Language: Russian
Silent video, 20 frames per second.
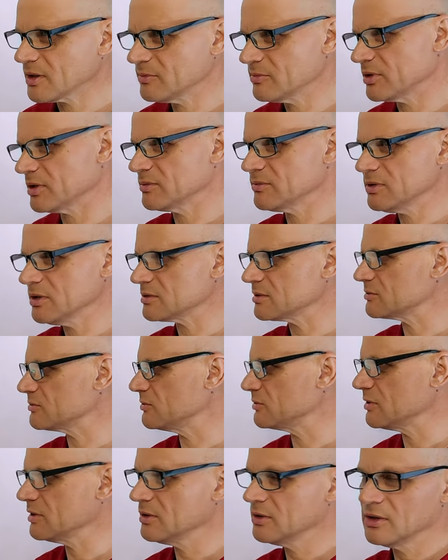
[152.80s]
Понимаете, то
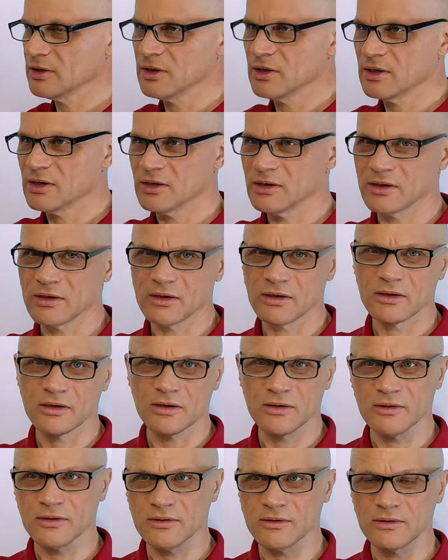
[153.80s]
есть
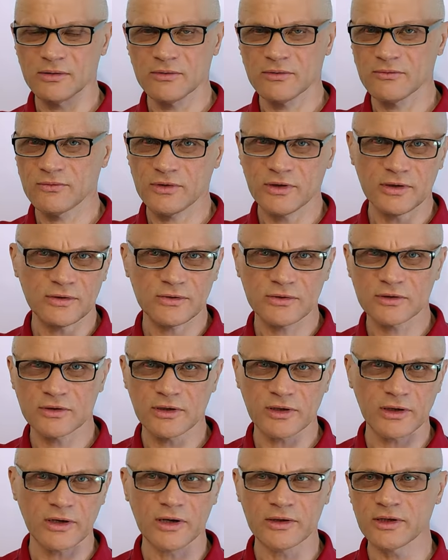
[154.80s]
э, власть
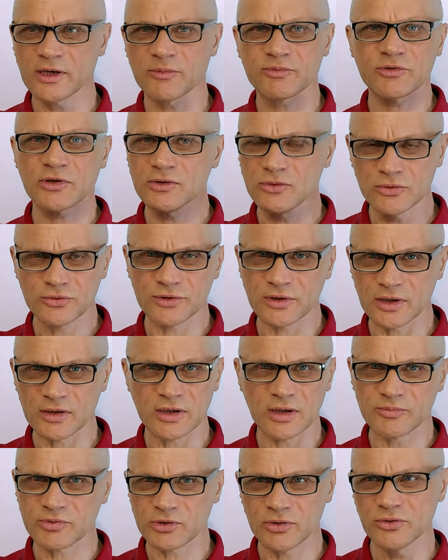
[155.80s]
короля не абсолютная,
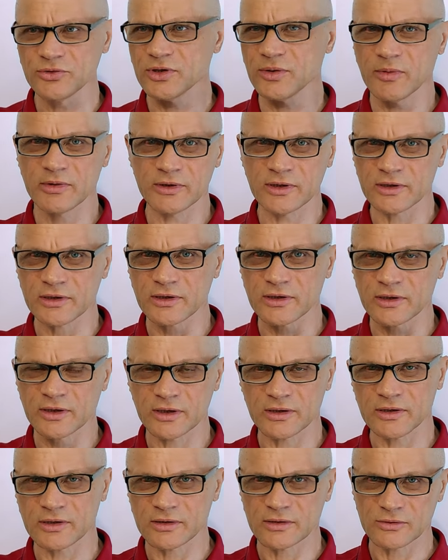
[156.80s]
не абсолютная монархия,
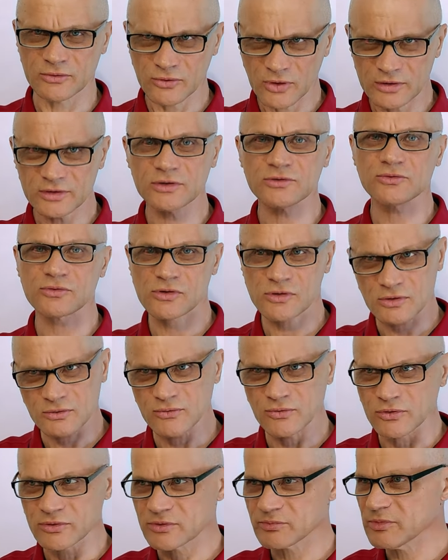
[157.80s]
конечно, но она
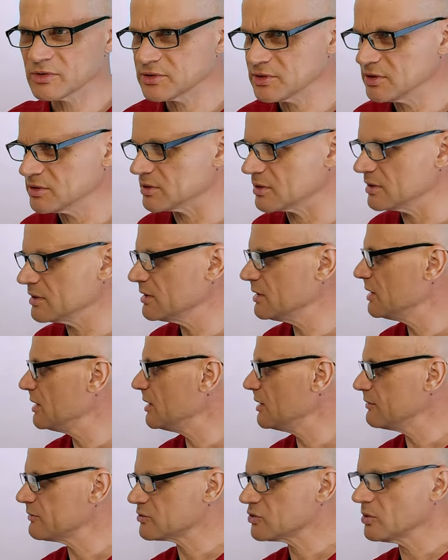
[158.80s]
существует. Смотрите,
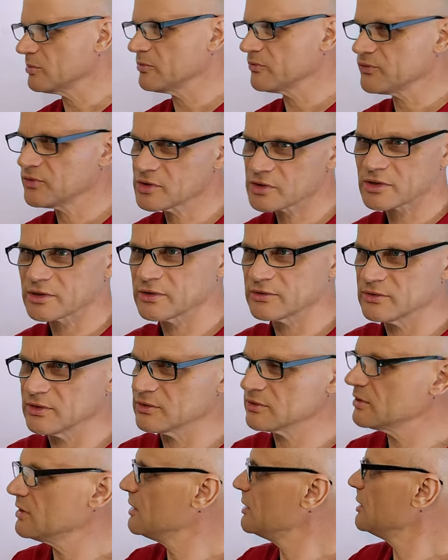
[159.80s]
в чем фишка
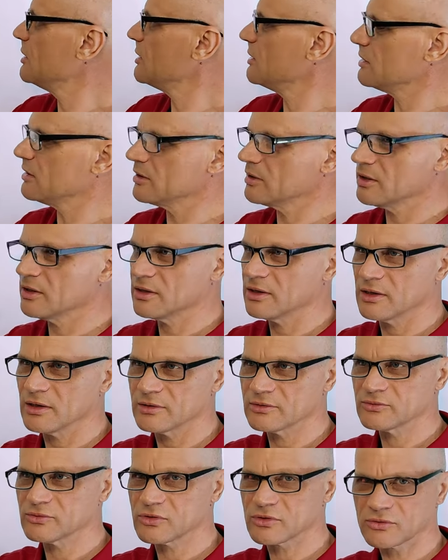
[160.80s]
здесь.
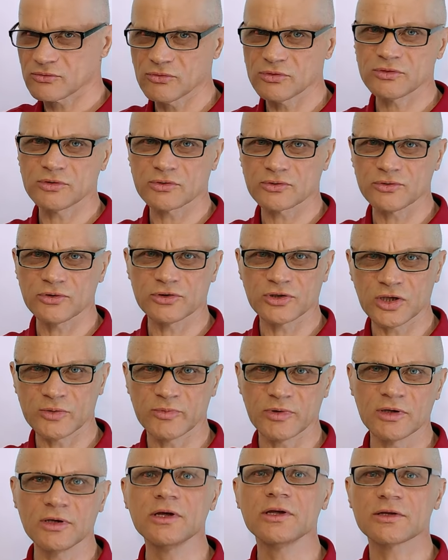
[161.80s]
Э, существует такая
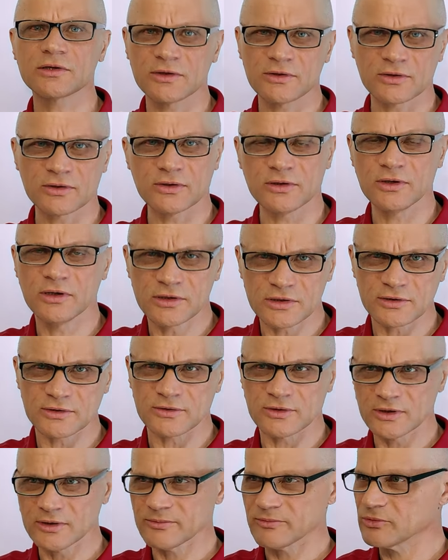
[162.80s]
тема личность,
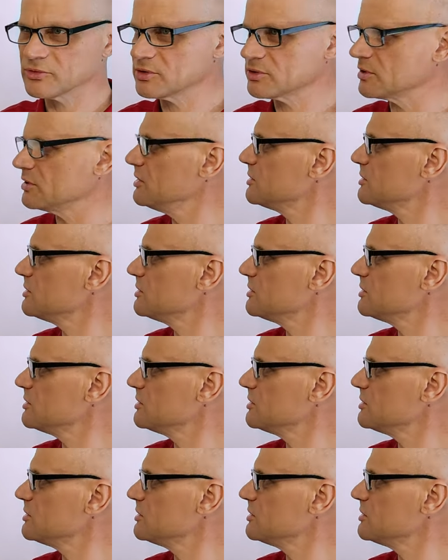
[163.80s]
личность, да, вот эта